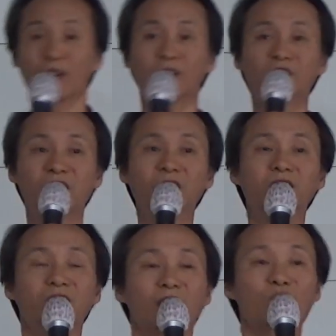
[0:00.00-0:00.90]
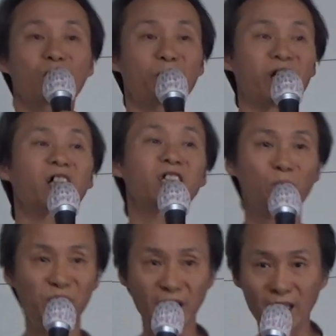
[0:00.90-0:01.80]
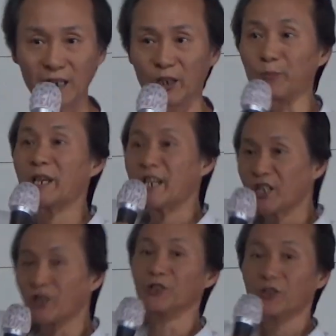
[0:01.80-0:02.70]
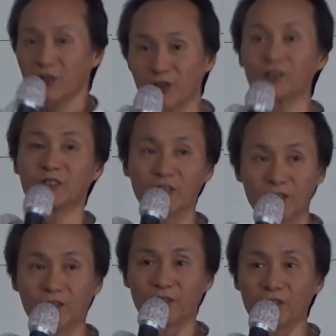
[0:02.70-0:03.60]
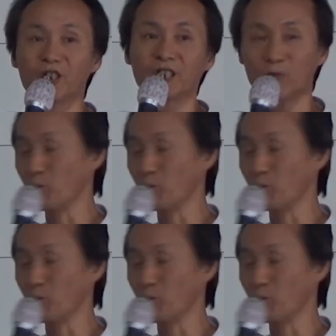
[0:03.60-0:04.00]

글자 형태가 나중에 변하게 됩니다. 이 글을, 글을 쓰다